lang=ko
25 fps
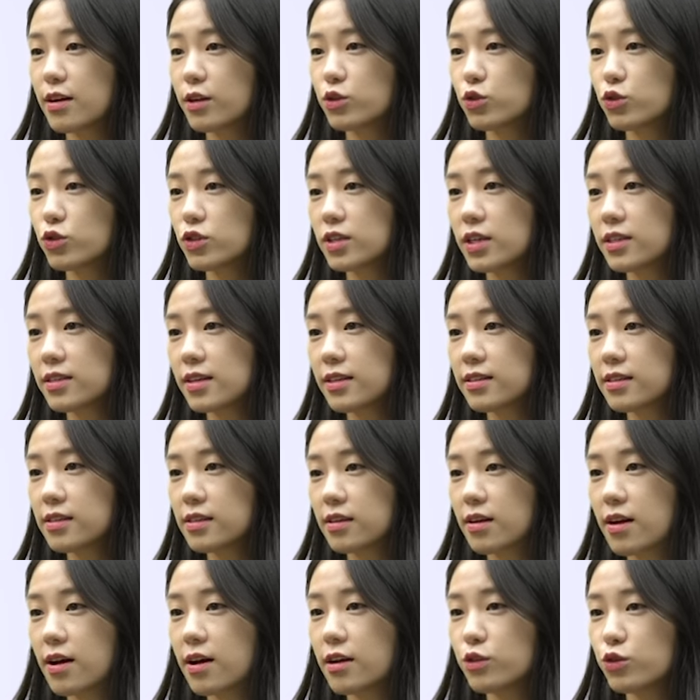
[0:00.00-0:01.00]

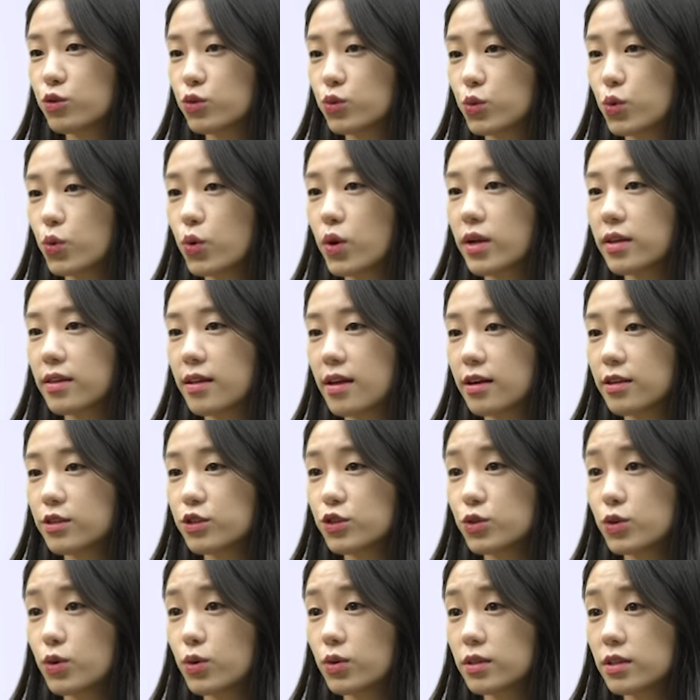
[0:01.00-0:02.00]
투자자들 간 유통에 대한
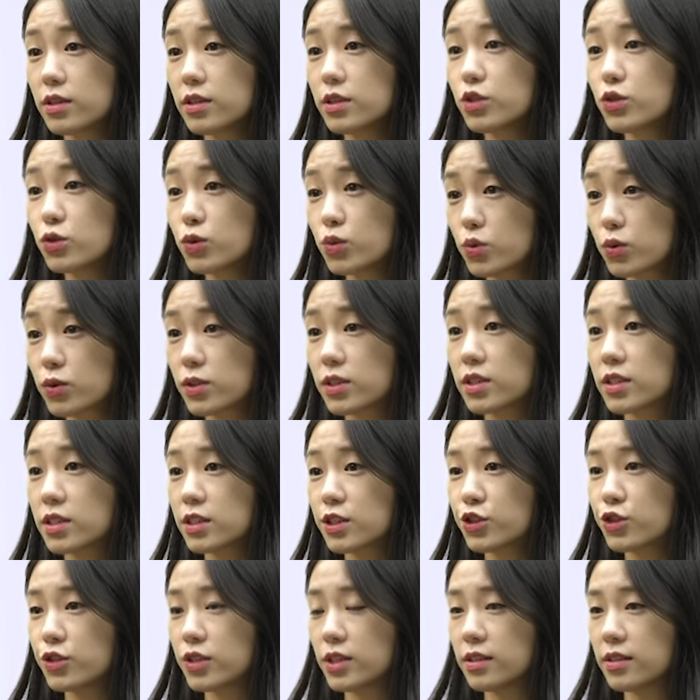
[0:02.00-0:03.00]
수요는 충족시킬
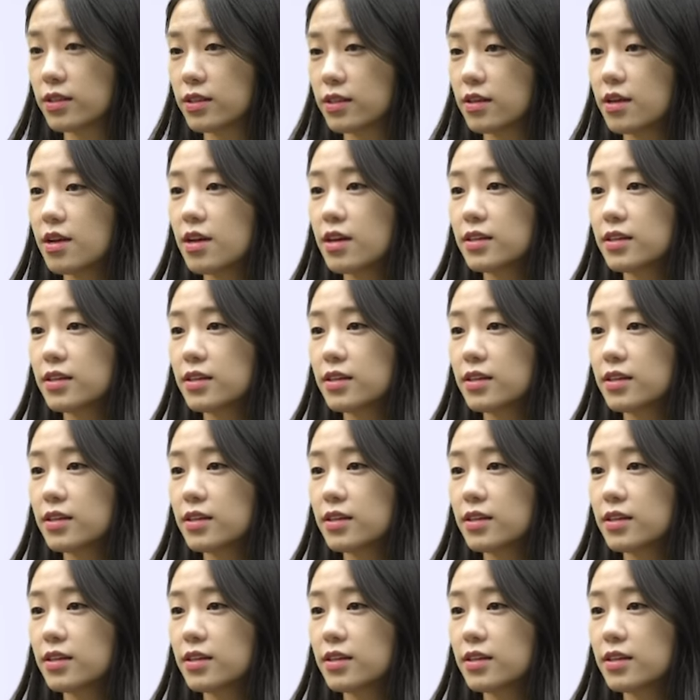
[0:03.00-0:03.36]
수 있는